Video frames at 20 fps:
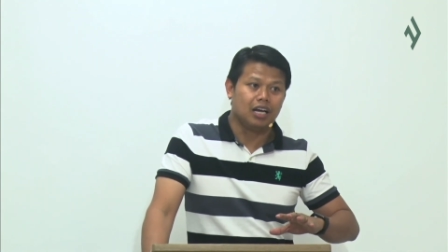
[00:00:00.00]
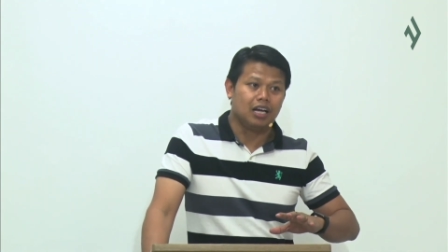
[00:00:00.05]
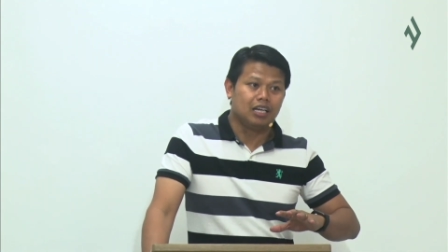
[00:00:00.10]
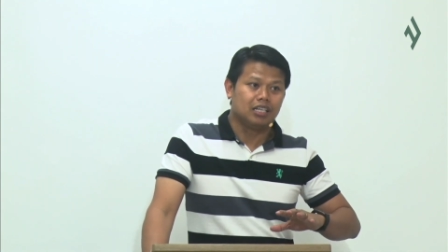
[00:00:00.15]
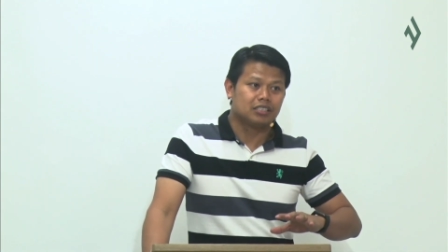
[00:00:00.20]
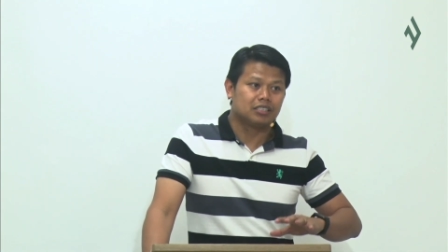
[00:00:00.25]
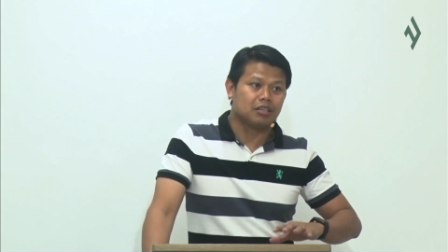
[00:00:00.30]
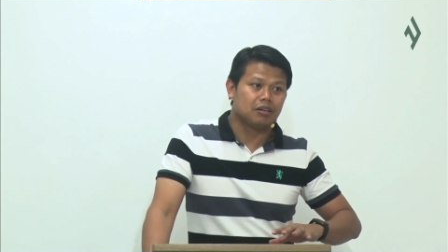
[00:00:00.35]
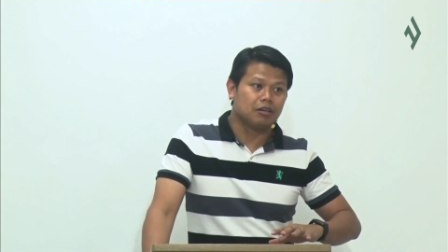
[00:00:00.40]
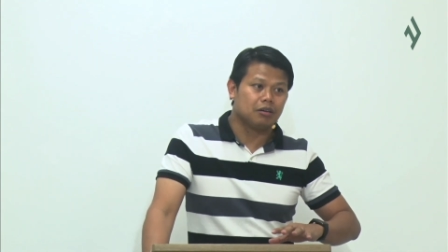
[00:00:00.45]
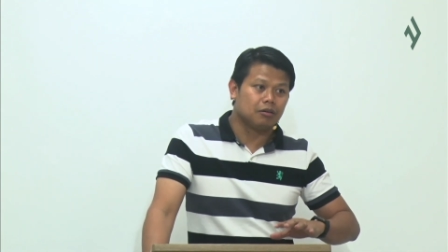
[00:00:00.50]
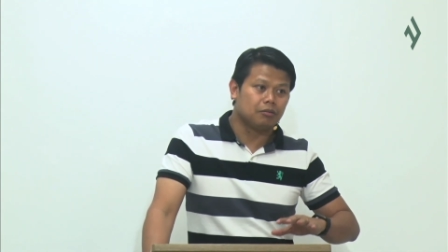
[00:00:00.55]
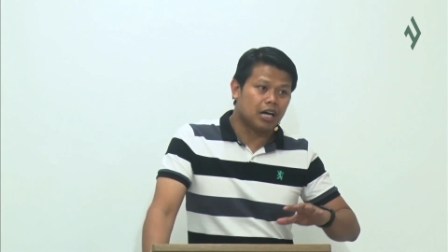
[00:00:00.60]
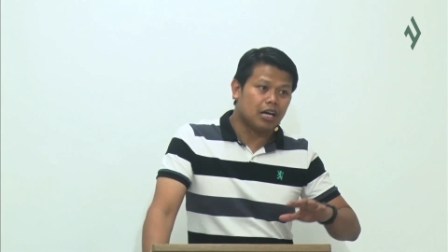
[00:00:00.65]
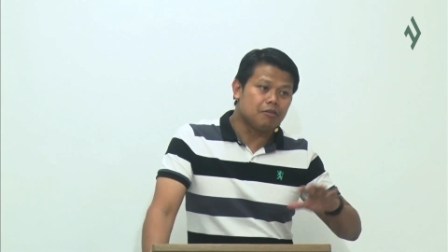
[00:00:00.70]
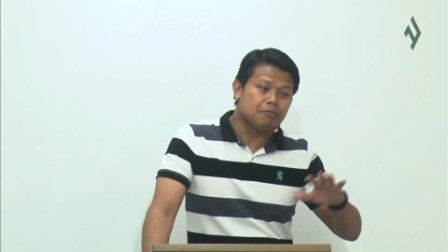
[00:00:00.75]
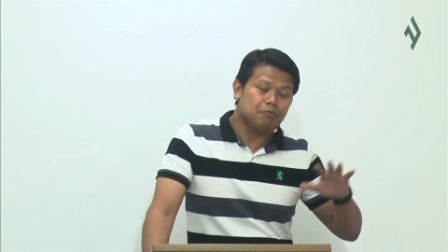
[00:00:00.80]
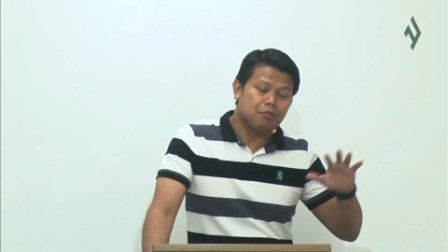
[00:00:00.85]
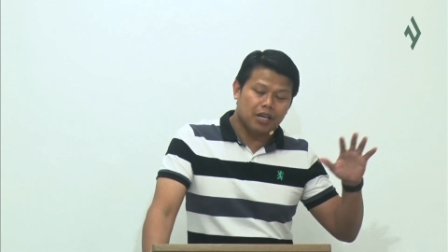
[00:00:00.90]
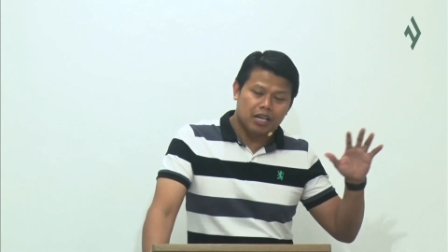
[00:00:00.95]
sa
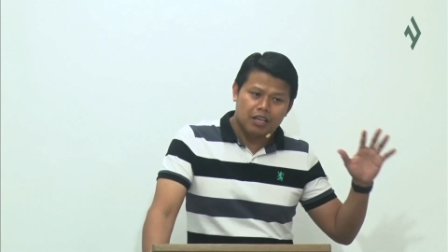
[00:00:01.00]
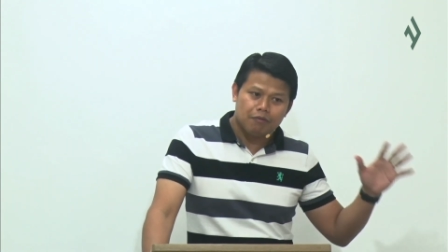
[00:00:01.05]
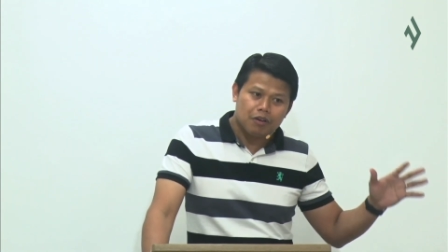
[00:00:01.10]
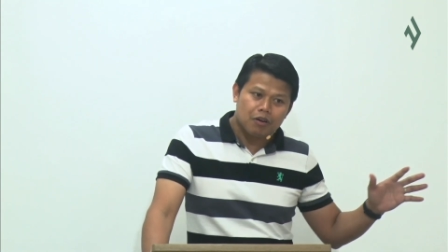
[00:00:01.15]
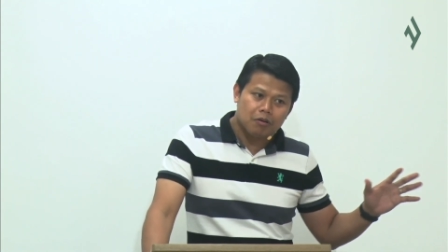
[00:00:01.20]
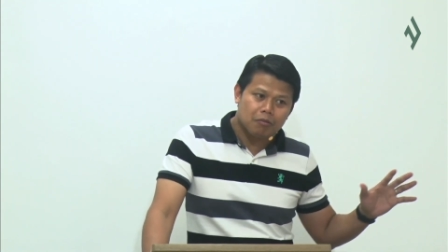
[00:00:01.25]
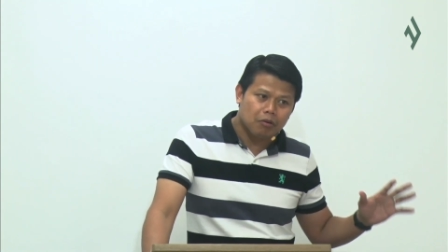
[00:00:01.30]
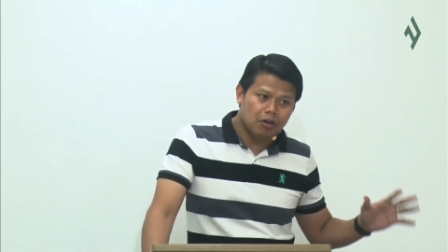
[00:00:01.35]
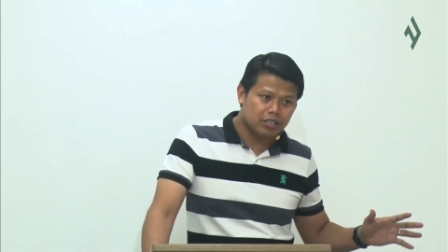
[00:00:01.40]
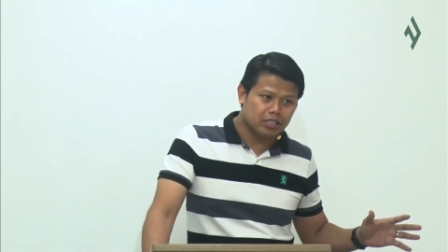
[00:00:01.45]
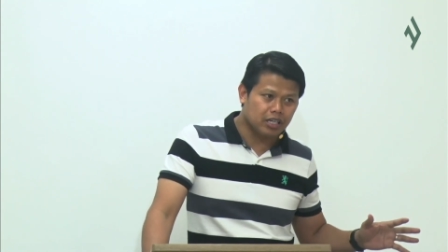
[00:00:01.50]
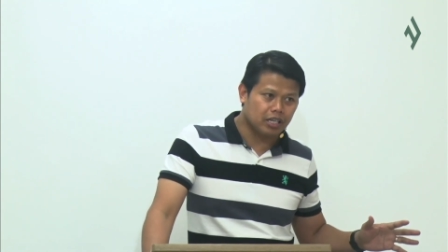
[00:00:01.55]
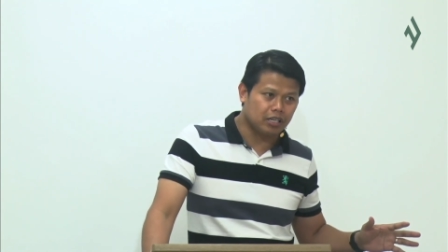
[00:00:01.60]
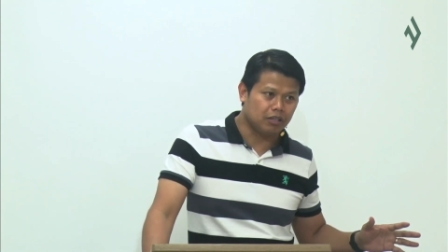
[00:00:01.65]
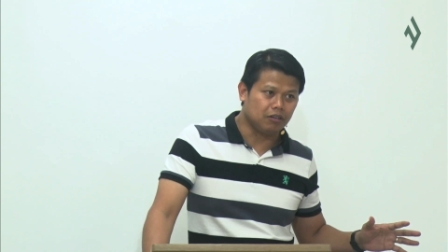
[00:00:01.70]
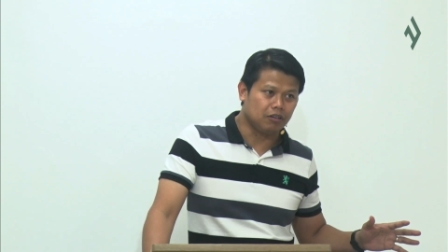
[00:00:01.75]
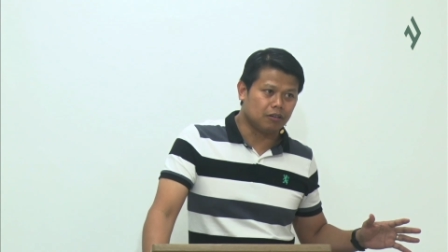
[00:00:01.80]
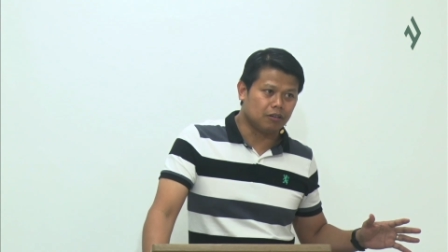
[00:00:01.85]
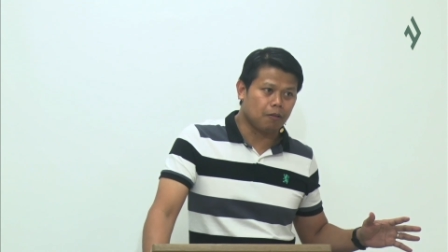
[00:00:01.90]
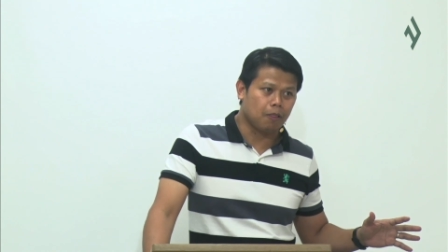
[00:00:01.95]
unbelieving world
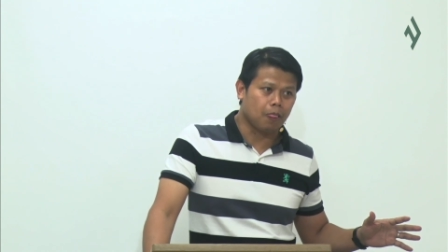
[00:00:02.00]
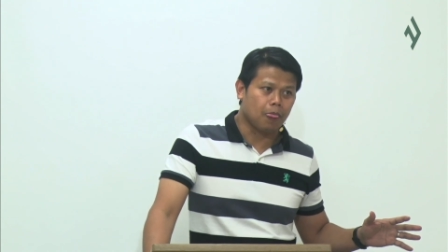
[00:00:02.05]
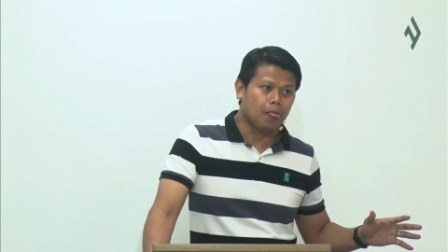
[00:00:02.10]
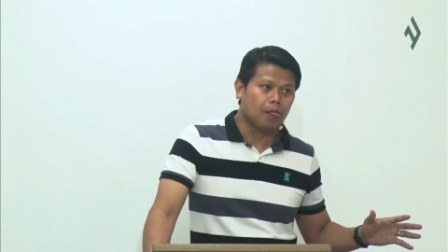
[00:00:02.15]
ngayon,